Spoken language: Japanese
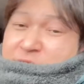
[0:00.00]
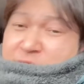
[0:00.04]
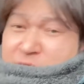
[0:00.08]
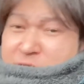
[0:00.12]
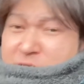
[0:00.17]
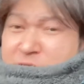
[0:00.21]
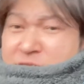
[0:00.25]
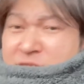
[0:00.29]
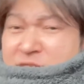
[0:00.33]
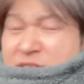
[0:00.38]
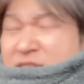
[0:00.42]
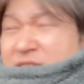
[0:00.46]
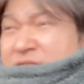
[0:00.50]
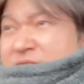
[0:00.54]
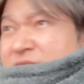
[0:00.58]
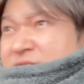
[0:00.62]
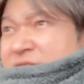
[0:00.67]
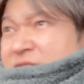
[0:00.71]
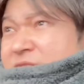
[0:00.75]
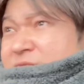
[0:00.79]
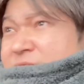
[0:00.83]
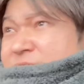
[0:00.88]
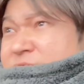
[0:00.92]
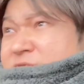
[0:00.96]
の時間し
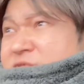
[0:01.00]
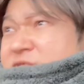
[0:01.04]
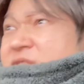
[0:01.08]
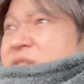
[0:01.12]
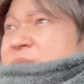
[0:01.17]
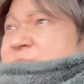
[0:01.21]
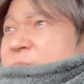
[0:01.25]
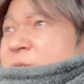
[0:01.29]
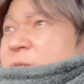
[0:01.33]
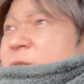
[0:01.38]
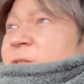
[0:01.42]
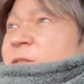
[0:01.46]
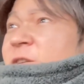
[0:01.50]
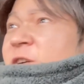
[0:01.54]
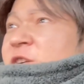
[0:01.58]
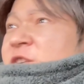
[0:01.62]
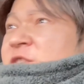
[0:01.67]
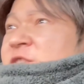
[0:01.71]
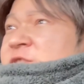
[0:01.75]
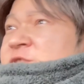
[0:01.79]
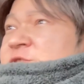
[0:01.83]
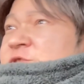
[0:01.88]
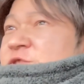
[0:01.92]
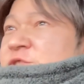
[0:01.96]
てしても、
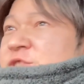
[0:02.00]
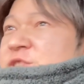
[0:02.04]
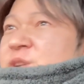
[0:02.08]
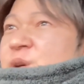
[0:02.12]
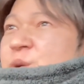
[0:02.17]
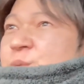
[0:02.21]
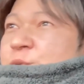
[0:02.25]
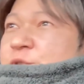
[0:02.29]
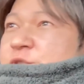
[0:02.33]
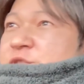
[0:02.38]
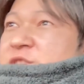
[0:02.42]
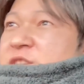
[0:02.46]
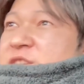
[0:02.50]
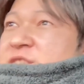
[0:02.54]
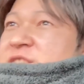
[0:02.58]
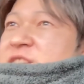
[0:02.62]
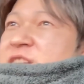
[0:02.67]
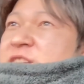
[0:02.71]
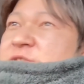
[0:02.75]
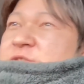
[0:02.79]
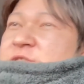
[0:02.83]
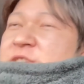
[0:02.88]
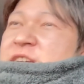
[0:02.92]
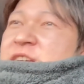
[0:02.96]
それでも持ってき
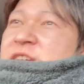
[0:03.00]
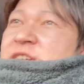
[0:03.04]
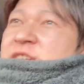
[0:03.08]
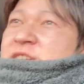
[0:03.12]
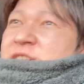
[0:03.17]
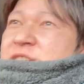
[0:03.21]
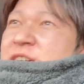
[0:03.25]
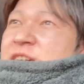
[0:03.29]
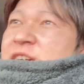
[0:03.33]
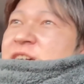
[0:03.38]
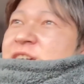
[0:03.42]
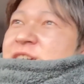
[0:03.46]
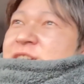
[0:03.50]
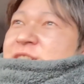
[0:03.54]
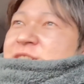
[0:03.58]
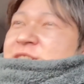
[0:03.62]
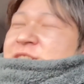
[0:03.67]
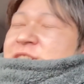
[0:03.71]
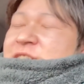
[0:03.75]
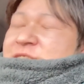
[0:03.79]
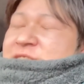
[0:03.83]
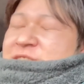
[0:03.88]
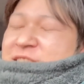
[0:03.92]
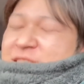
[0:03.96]
てくれへんから、
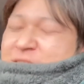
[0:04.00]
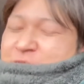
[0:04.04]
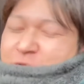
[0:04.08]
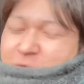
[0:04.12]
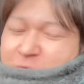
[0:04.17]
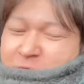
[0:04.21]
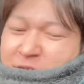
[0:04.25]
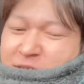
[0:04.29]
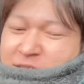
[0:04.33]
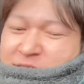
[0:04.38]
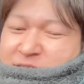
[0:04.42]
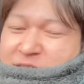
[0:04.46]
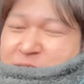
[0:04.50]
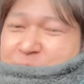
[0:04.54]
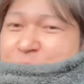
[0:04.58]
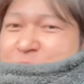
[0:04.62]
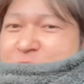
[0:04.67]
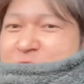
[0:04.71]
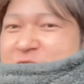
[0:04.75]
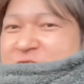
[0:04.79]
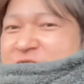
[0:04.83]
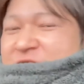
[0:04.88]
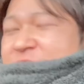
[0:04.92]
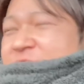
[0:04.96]
じゃあどうやったら
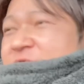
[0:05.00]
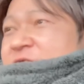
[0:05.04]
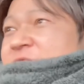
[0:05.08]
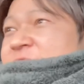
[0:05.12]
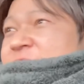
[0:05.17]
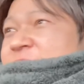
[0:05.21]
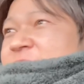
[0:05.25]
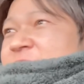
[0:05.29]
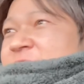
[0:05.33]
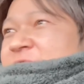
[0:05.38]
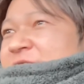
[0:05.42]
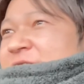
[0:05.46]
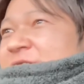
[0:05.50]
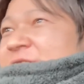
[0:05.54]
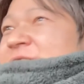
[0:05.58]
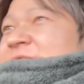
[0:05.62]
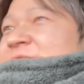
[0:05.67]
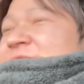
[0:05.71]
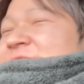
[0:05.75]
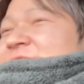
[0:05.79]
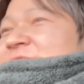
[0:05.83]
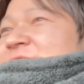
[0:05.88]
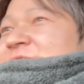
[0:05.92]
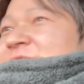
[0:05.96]
持ってきてくれんのとか、
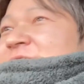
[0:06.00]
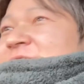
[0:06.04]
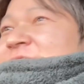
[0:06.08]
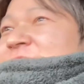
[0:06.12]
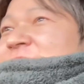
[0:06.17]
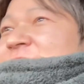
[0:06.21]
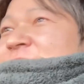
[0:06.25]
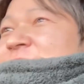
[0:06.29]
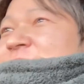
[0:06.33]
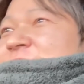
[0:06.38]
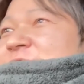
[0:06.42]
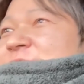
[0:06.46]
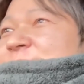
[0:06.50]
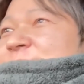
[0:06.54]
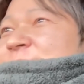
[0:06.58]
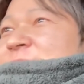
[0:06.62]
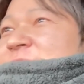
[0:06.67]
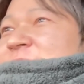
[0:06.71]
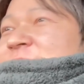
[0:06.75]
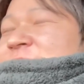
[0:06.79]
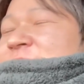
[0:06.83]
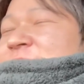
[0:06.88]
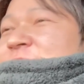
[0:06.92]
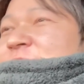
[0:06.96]
で、ま
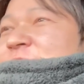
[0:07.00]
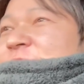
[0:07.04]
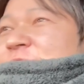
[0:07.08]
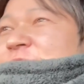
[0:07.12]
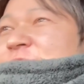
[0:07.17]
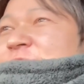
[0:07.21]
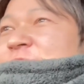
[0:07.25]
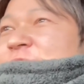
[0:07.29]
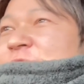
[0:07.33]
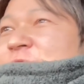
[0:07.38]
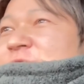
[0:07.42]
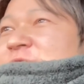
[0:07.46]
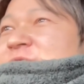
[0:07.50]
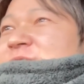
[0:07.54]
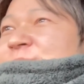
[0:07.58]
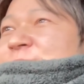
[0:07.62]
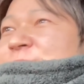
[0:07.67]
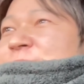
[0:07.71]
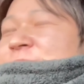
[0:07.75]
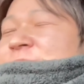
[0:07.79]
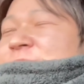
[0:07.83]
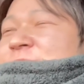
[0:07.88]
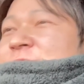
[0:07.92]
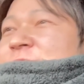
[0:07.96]
あ、どうして
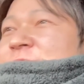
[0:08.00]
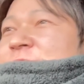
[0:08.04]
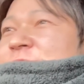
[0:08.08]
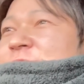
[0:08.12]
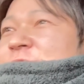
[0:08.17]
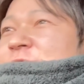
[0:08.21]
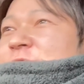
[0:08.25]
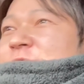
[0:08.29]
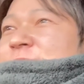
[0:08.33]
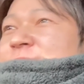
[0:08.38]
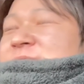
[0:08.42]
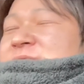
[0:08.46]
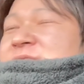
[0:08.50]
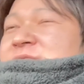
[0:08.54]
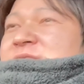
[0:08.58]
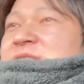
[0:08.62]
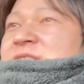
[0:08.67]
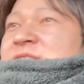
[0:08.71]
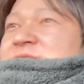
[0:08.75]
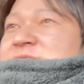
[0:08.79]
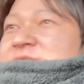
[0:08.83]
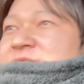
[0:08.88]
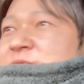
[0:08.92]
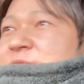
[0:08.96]
も曜日指
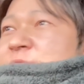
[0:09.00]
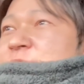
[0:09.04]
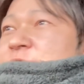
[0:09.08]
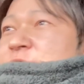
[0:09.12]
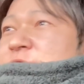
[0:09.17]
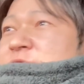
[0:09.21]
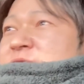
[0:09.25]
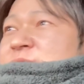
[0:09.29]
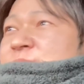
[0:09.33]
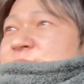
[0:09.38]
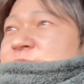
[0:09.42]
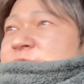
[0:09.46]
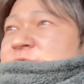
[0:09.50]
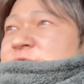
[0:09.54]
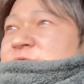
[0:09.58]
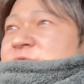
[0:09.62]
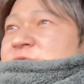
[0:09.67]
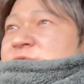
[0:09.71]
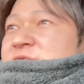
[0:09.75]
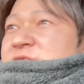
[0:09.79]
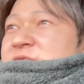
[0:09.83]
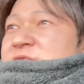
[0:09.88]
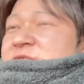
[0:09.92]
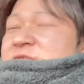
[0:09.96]
定して、どうしてもそ
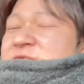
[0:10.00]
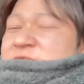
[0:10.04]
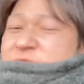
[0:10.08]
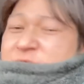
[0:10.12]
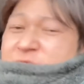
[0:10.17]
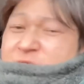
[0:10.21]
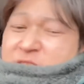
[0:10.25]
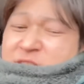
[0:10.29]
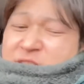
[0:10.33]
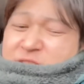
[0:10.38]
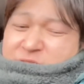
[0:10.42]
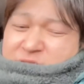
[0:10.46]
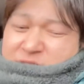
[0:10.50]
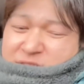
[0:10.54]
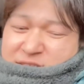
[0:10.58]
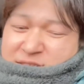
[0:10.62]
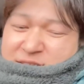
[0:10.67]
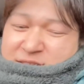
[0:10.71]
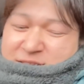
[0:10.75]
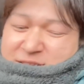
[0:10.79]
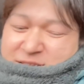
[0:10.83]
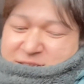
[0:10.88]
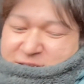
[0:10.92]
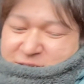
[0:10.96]
の日必要やの
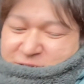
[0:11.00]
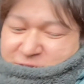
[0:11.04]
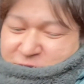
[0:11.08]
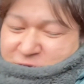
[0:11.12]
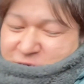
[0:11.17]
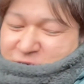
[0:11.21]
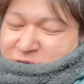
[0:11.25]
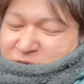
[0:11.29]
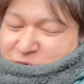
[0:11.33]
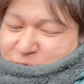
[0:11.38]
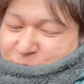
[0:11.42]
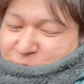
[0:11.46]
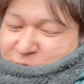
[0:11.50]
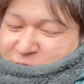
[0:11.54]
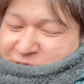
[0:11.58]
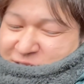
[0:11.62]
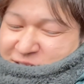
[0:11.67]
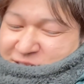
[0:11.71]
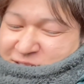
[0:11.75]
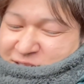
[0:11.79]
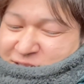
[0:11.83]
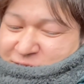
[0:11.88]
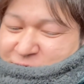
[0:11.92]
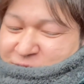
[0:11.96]
に、それでも持っ
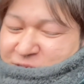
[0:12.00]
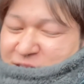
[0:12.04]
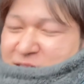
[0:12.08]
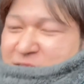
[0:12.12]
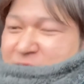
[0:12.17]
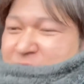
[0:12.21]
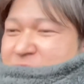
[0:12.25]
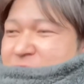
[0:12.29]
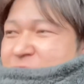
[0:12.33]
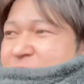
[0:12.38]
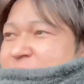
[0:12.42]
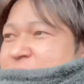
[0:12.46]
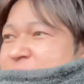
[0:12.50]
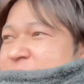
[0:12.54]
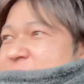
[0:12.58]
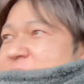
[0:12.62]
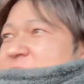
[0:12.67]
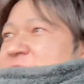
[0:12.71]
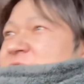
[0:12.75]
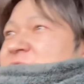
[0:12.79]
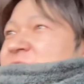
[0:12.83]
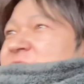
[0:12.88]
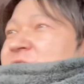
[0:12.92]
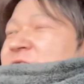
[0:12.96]
てきてくれへんとか普
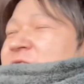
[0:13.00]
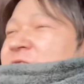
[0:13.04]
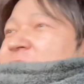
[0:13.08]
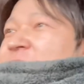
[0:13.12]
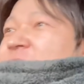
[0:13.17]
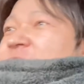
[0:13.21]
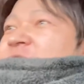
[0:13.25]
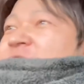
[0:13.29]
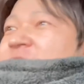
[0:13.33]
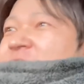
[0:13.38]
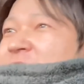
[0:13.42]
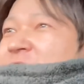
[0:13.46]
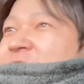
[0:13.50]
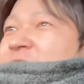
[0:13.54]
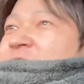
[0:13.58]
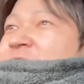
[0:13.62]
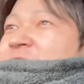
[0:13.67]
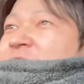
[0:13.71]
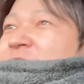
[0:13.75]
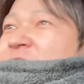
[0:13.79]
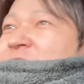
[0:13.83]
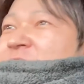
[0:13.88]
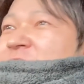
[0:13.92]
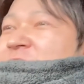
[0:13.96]
通にあるし、
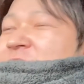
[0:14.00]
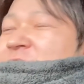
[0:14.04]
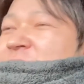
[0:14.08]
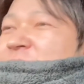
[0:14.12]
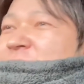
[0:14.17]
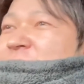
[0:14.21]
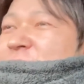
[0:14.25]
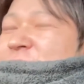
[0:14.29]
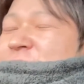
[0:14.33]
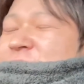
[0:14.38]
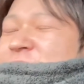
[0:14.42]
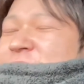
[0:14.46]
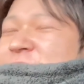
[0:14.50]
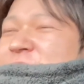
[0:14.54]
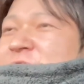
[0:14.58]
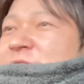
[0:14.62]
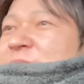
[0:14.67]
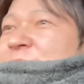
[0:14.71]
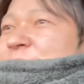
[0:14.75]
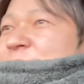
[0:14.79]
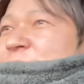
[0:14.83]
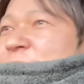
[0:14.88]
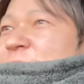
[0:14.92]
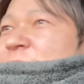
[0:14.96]
だからそういうの
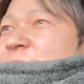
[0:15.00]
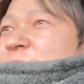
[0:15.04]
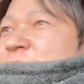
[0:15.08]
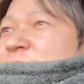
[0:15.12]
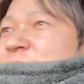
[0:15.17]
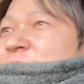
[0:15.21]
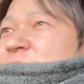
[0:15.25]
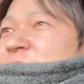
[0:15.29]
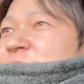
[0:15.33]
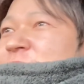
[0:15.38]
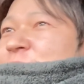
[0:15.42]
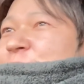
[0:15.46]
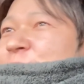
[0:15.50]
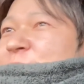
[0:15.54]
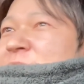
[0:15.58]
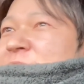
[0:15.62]
はもう、ちょっと